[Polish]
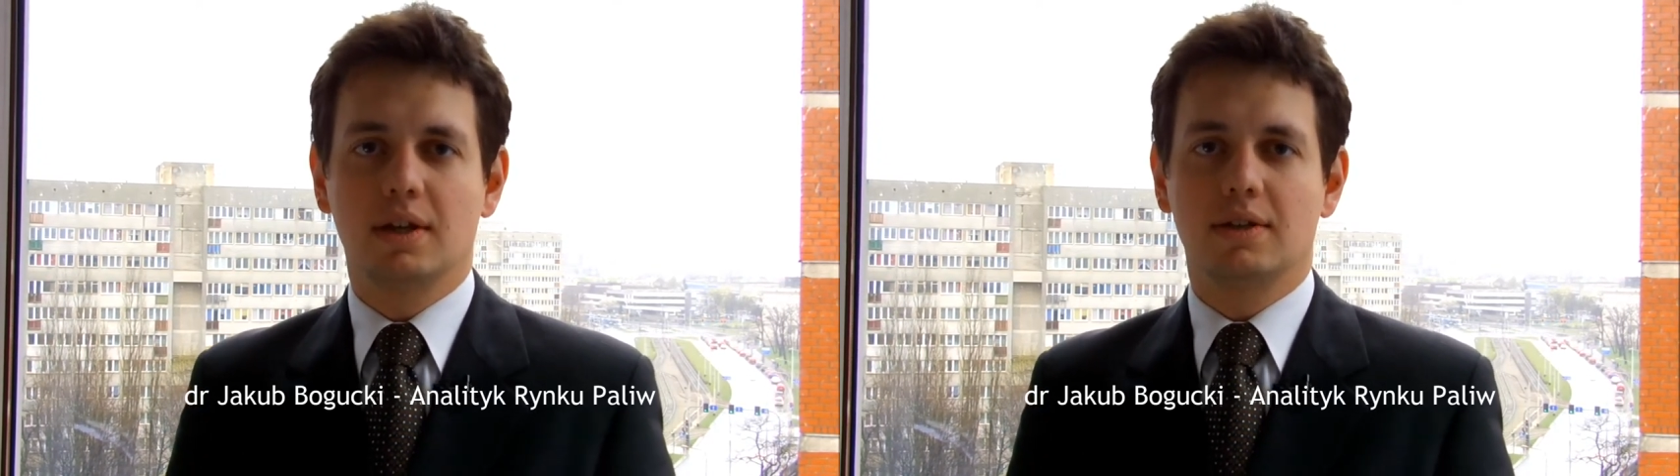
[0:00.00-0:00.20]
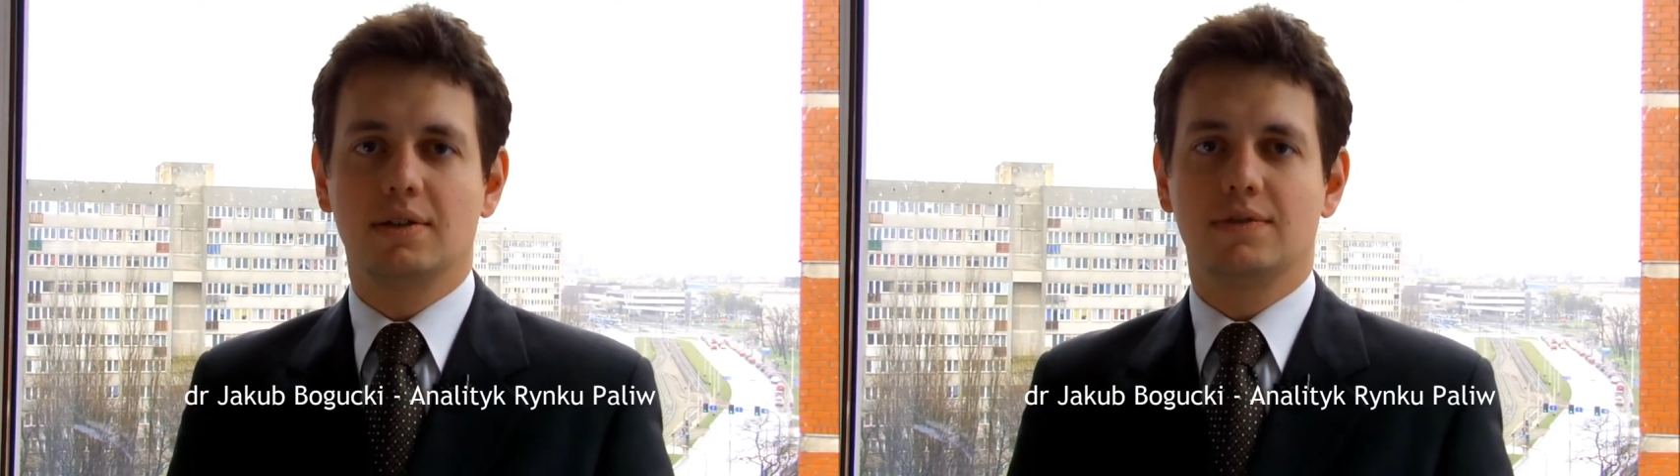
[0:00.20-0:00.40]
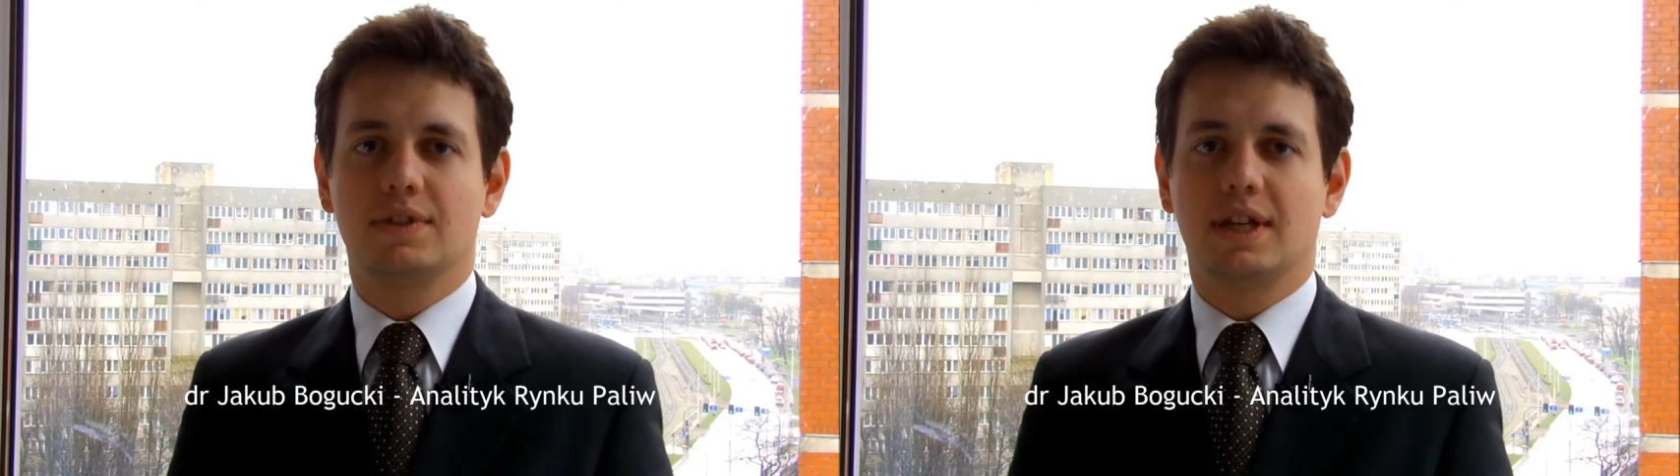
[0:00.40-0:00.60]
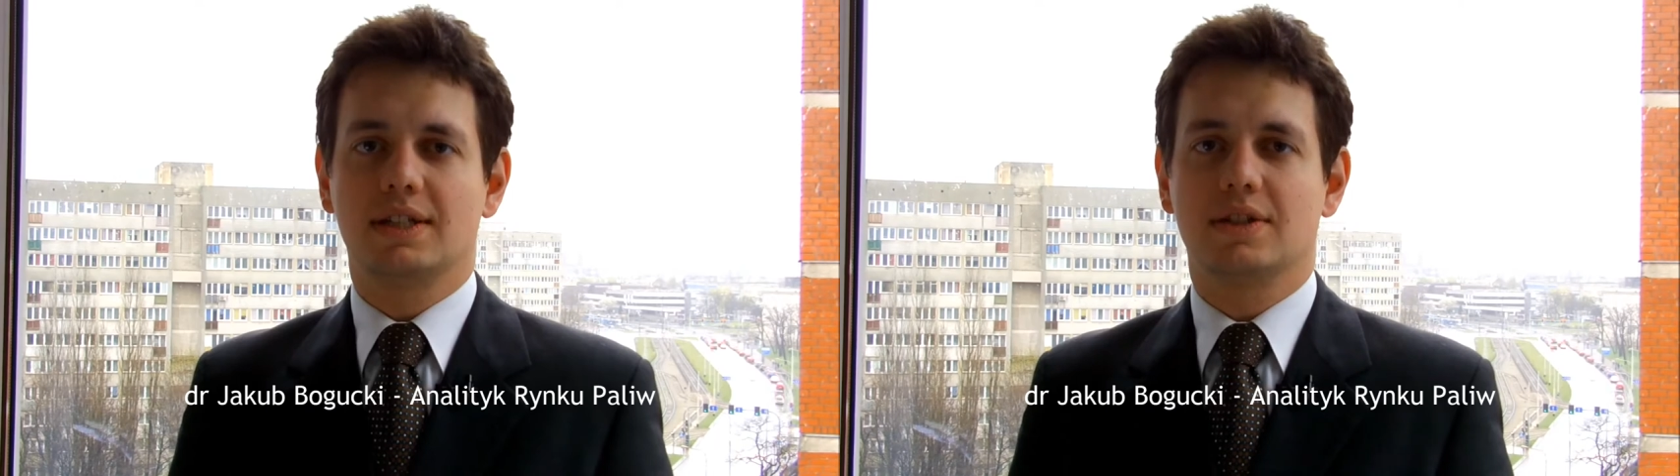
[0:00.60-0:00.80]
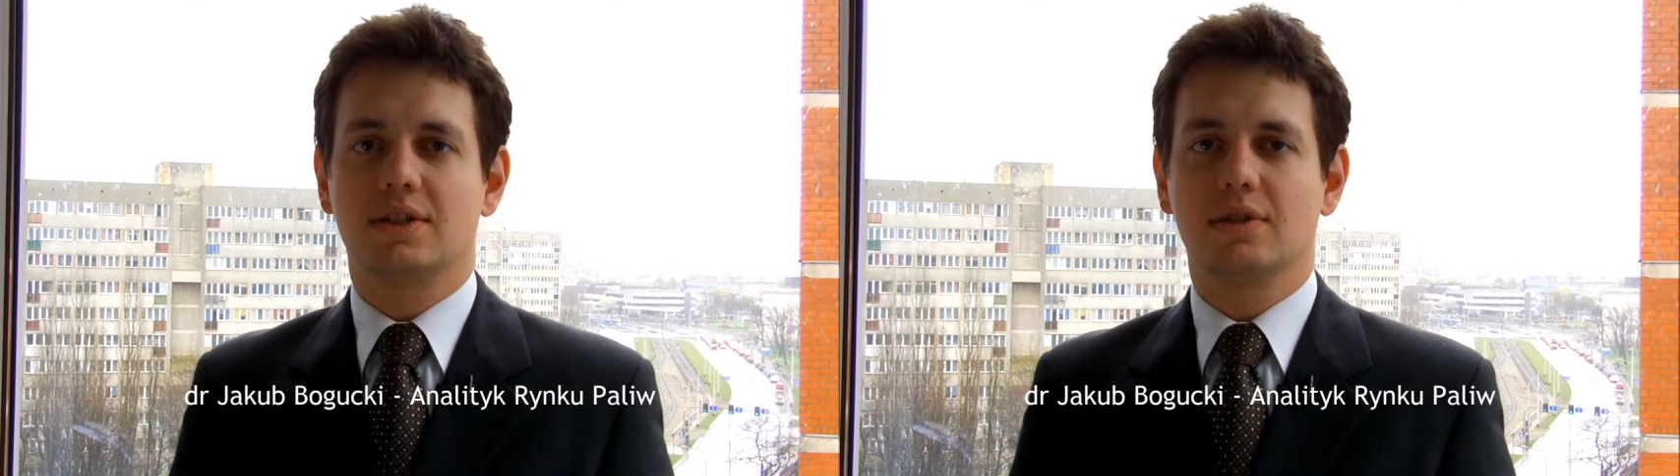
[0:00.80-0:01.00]
y,
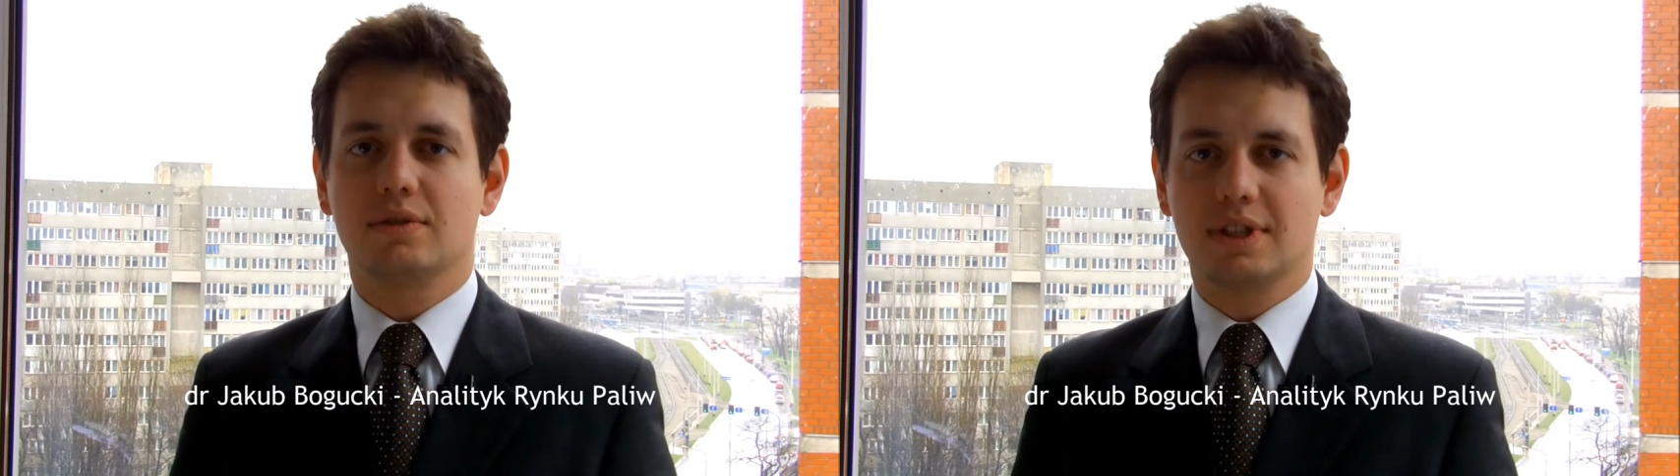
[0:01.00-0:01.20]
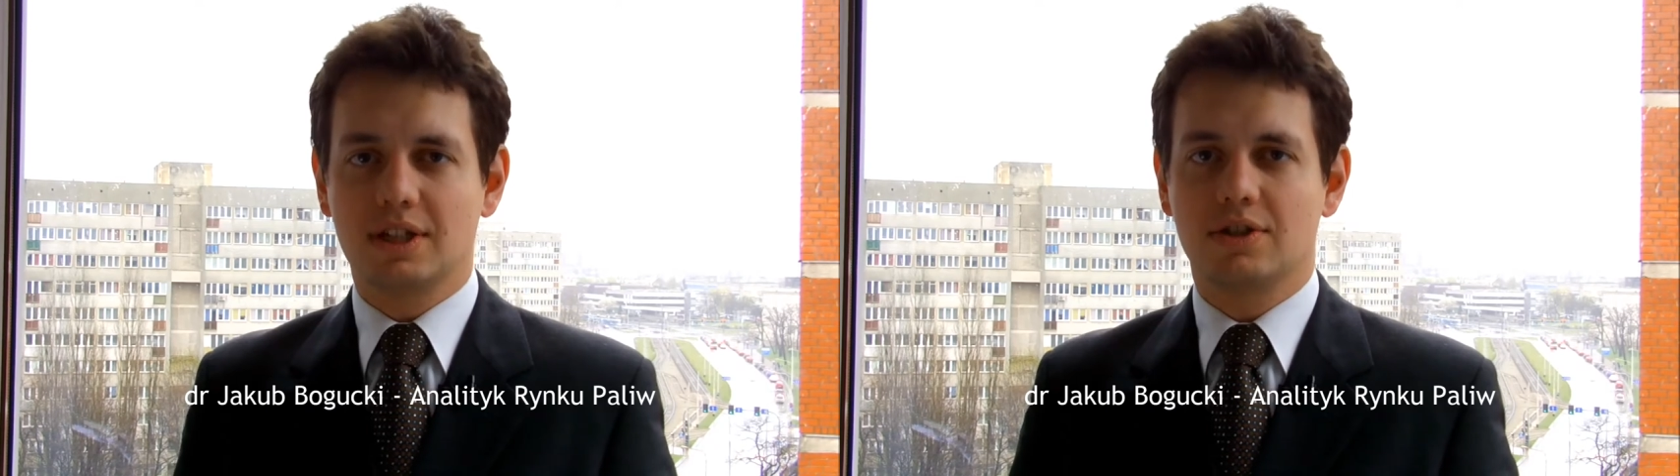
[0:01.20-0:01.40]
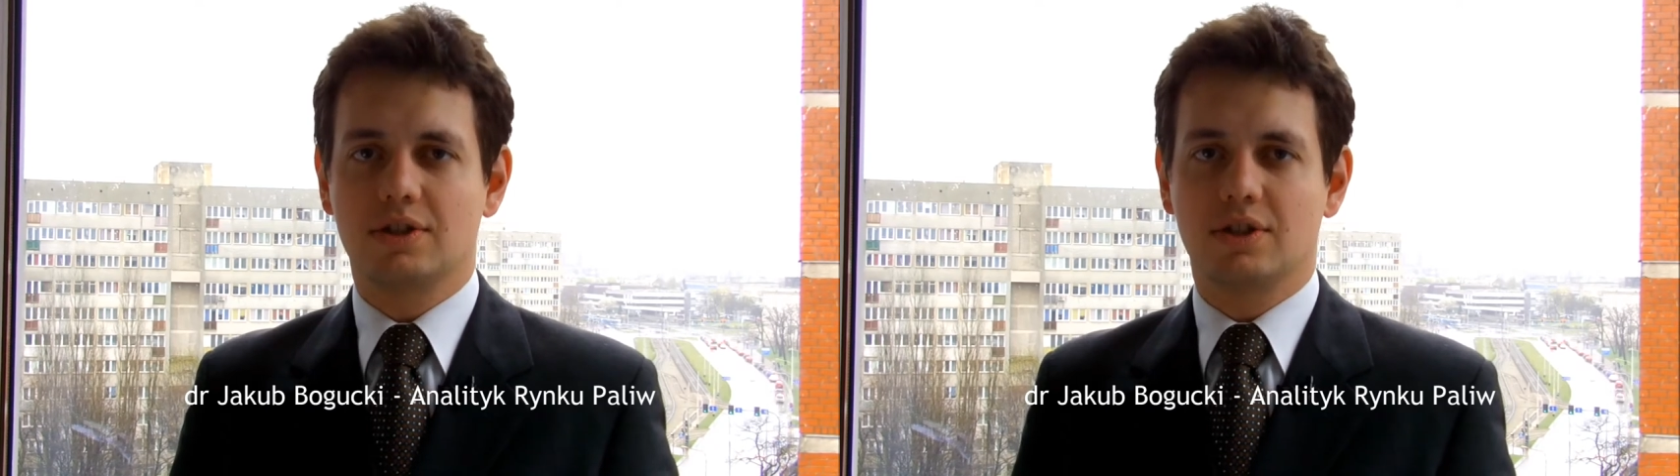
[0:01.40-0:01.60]
wskazać jednoznacznie,